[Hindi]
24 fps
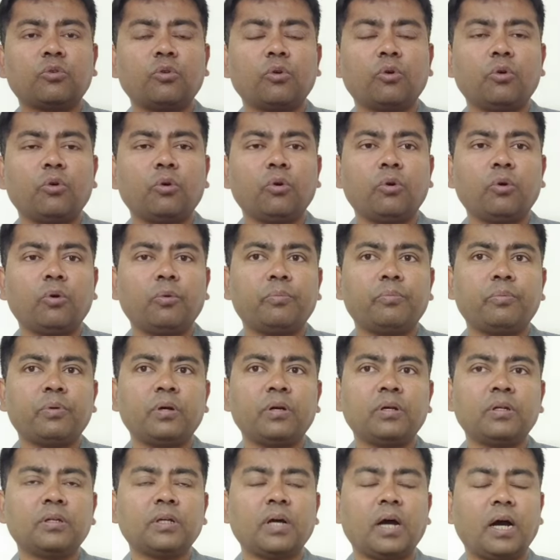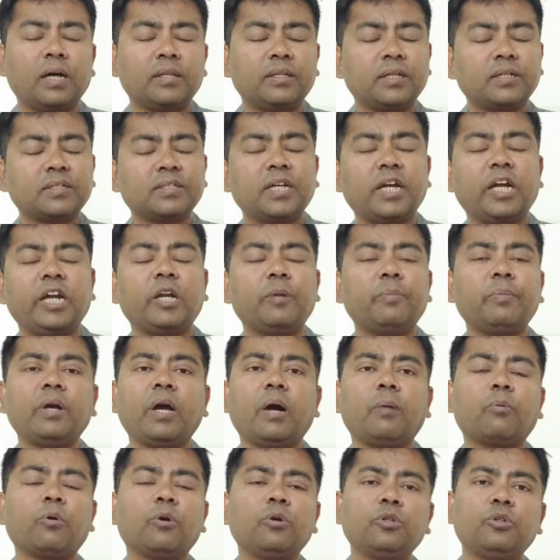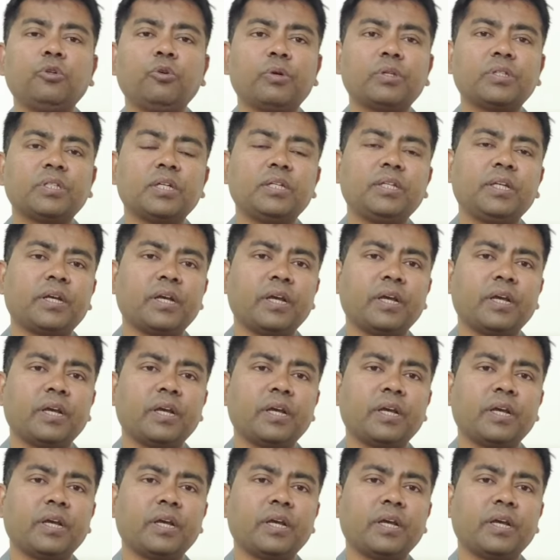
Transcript: तो अदर साइड में आपको यूएसए